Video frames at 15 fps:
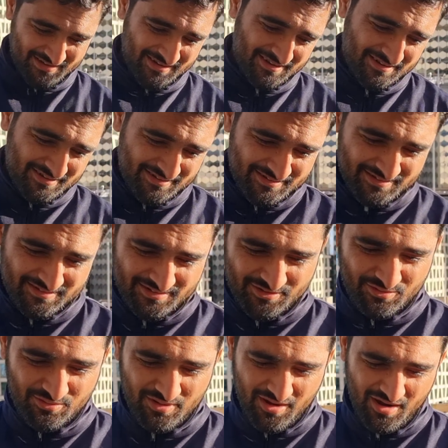है यूके तो आ गए
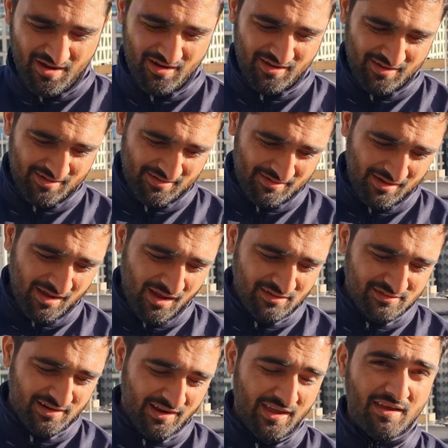यूके आ गए
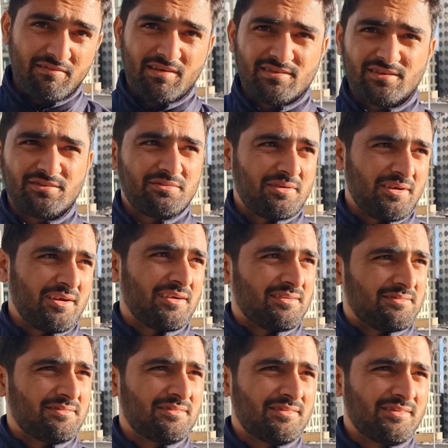आज लगे वैसे यूके आया
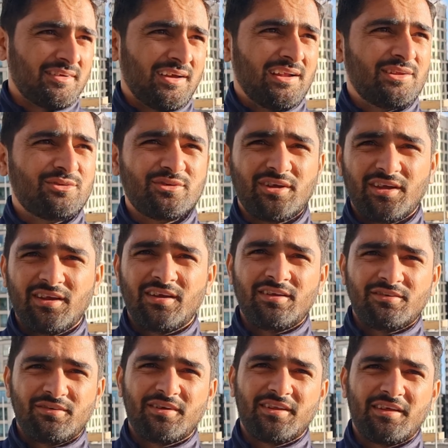अच्छा कल तो यकीन नहीं
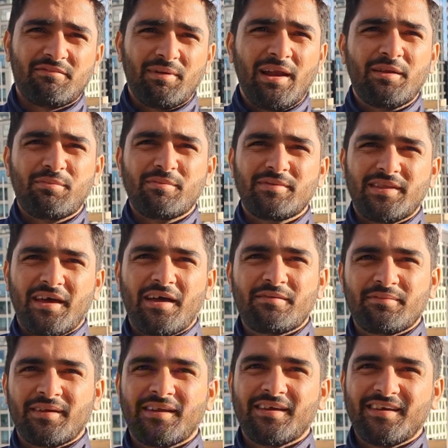हो रहा था पहले भी बताया
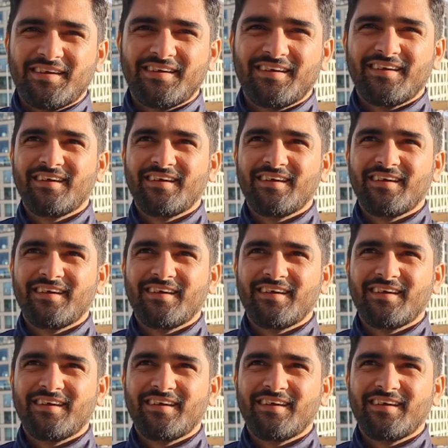मैंने